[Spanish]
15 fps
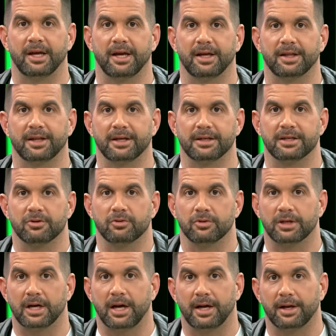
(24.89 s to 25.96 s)
eh, tras
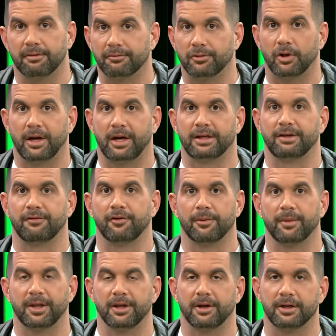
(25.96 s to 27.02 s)
escuchar todas las
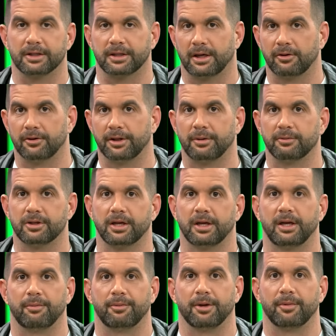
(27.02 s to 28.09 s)
informaciones que contamos
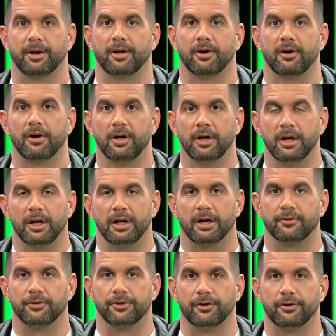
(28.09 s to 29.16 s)
aquí, primero
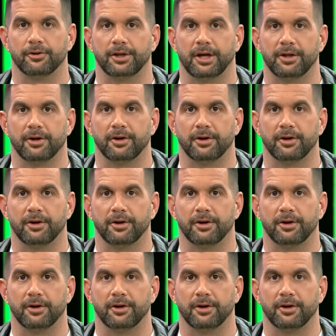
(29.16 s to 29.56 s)
la contó J.